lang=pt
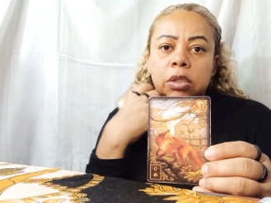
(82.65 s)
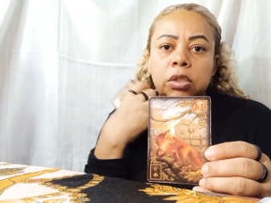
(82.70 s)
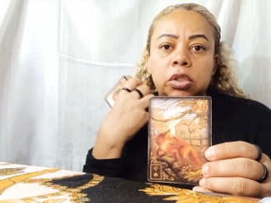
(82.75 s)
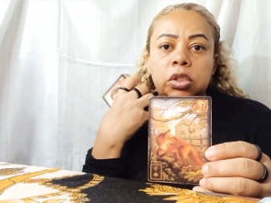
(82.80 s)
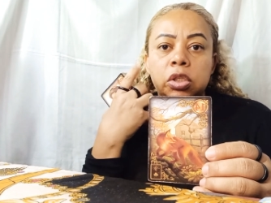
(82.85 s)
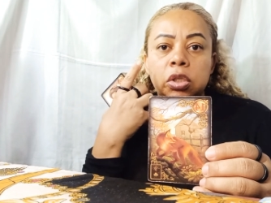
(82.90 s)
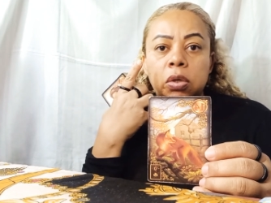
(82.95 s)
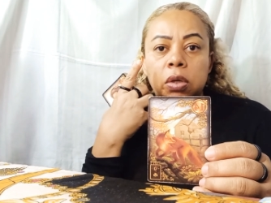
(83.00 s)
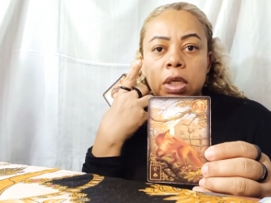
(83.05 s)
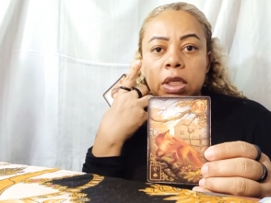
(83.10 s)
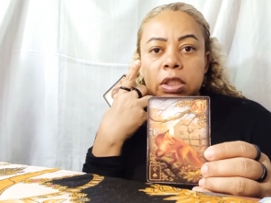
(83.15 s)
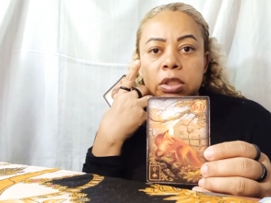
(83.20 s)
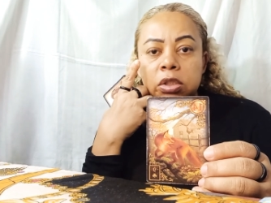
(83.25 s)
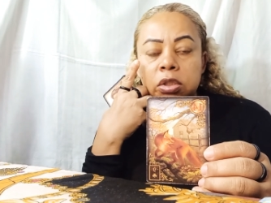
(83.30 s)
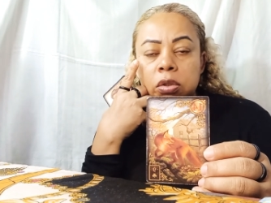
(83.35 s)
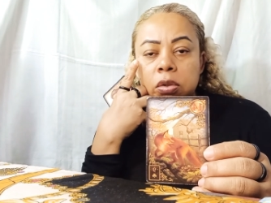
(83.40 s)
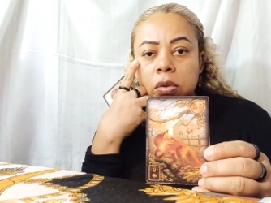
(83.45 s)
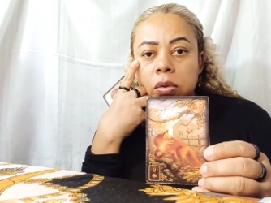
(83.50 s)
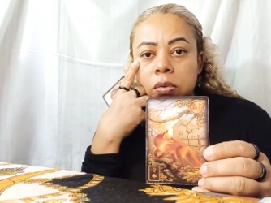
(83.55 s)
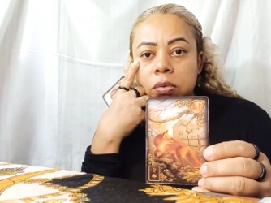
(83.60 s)
Te olha
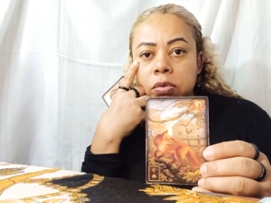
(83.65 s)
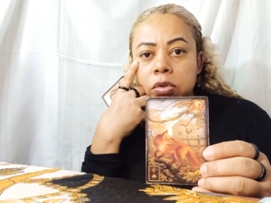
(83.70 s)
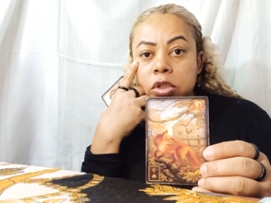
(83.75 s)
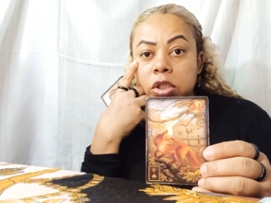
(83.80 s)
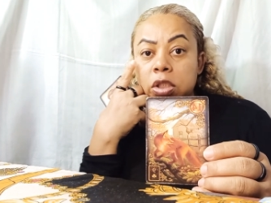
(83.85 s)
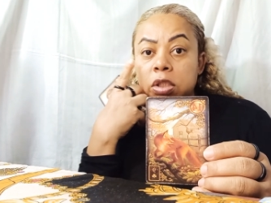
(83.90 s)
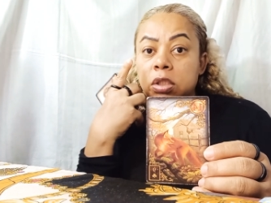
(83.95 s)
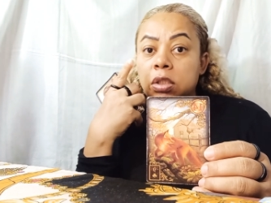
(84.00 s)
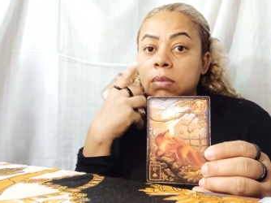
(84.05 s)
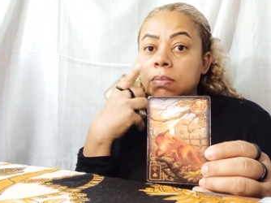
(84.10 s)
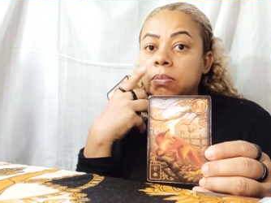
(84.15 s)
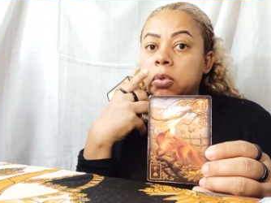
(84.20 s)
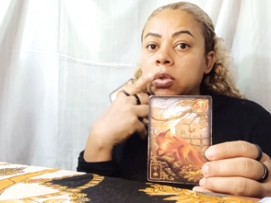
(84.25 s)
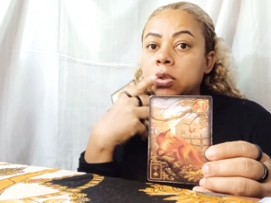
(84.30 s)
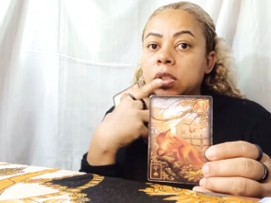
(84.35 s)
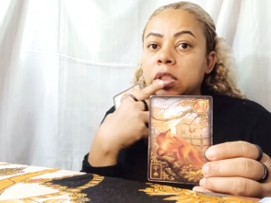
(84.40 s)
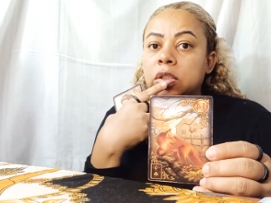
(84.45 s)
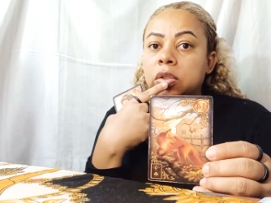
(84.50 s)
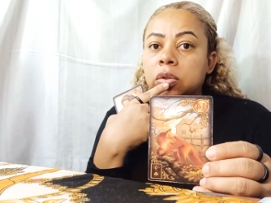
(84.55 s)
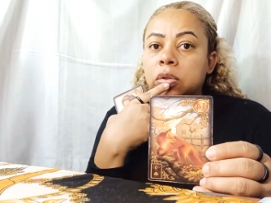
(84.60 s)
de longe, te
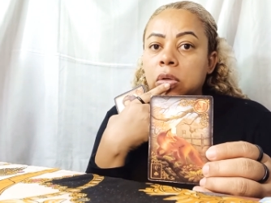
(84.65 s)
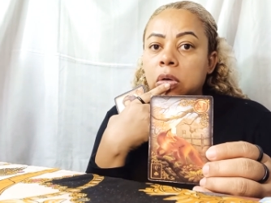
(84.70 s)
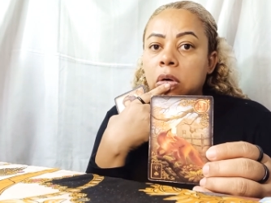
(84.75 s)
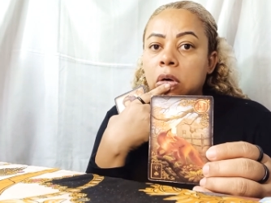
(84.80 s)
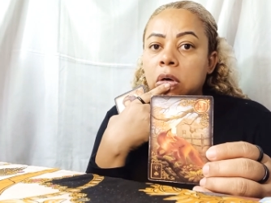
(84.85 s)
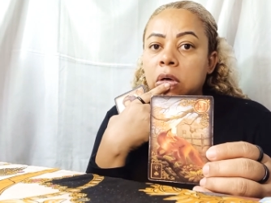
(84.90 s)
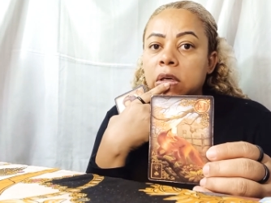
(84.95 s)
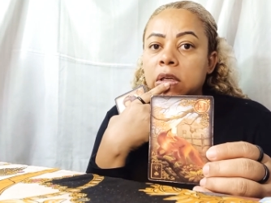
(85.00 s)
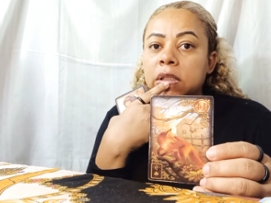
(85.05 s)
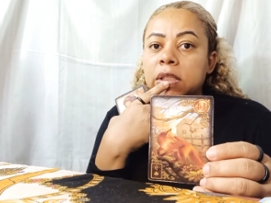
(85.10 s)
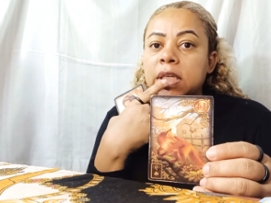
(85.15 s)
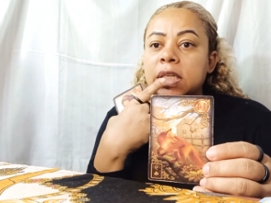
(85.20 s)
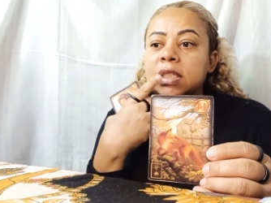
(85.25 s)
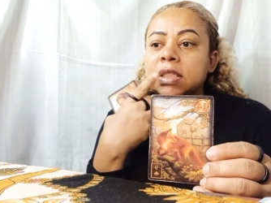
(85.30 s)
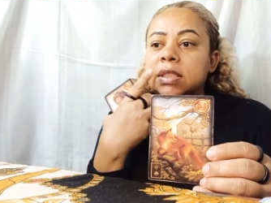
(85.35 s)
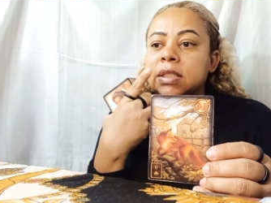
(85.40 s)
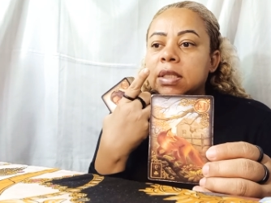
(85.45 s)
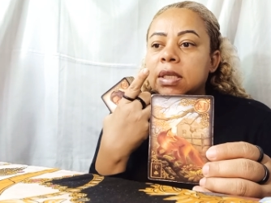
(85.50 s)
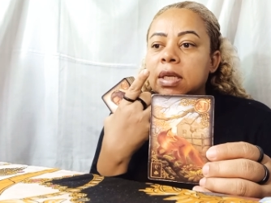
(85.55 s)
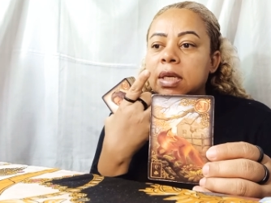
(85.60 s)
monitora
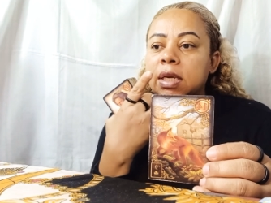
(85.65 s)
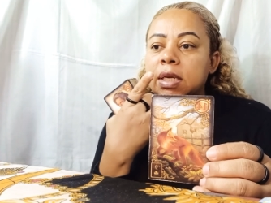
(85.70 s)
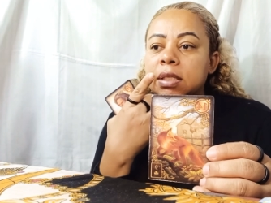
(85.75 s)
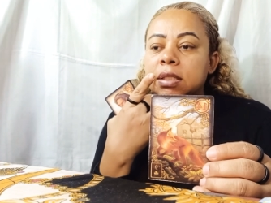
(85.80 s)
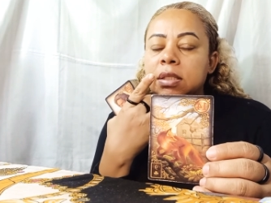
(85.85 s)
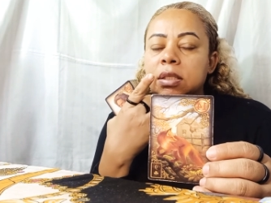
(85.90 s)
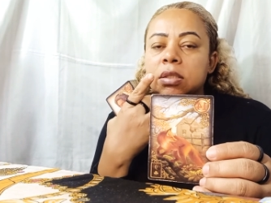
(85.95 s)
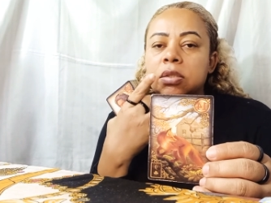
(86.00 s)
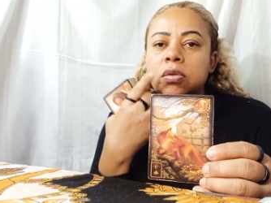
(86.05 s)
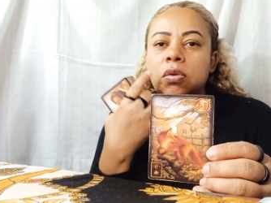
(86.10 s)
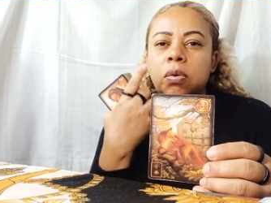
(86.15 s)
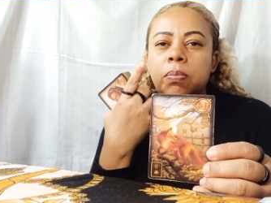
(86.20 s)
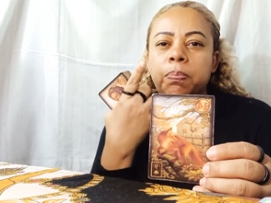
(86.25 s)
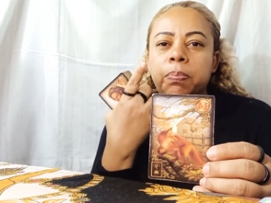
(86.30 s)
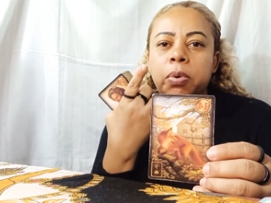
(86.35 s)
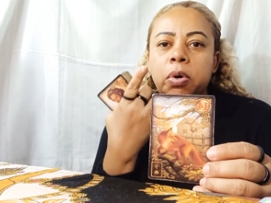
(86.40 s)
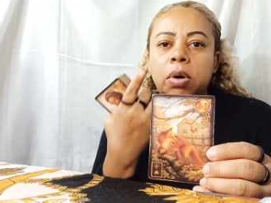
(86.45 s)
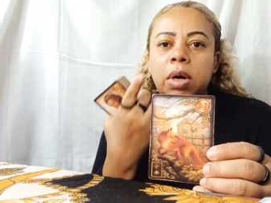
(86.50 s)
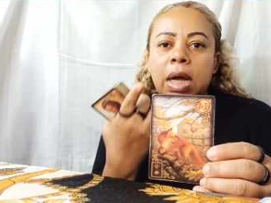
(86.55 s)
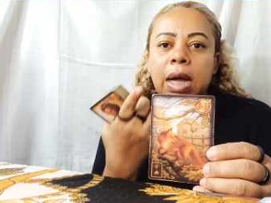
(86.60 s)
nas redes, com
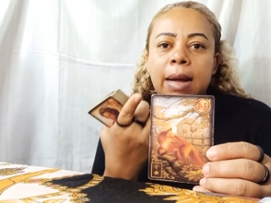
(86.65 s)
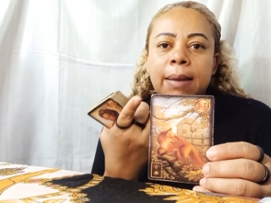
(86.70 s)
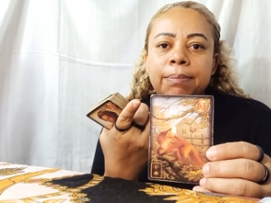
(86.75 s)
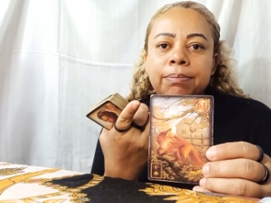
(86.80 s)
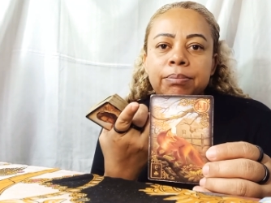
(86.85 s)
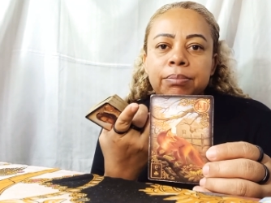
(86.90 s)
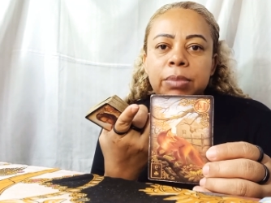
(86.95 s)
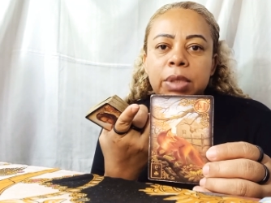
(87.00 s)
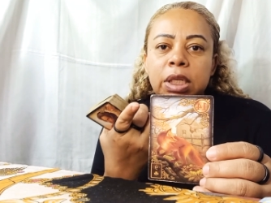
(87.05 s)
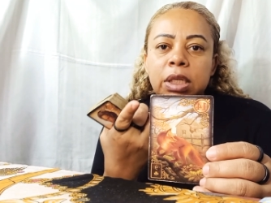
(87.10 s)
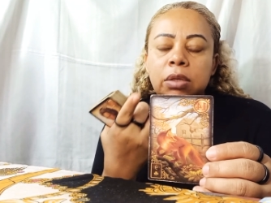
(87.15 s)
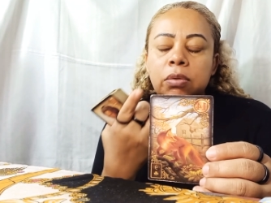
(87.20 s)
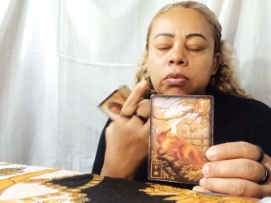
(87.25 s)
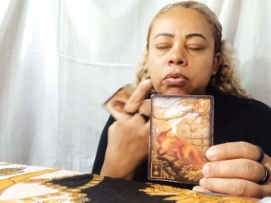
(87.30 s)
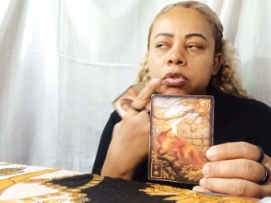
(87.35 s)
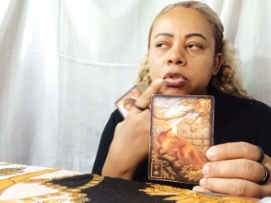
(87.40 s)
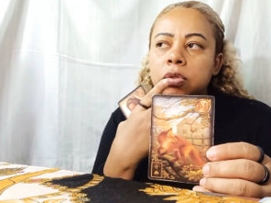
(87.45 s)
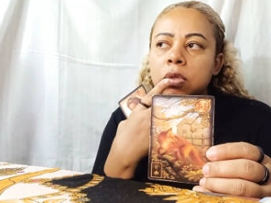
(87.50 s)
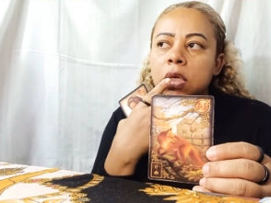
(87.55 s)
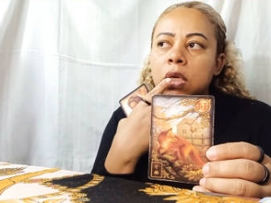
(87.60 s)
por
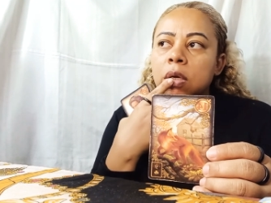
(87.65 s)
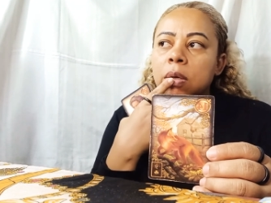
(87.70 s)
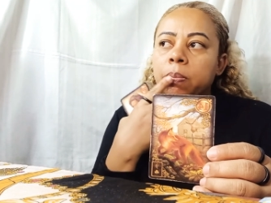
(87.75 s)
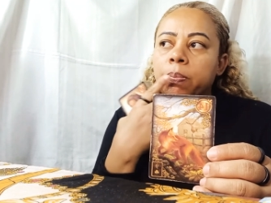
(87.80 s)
amigos,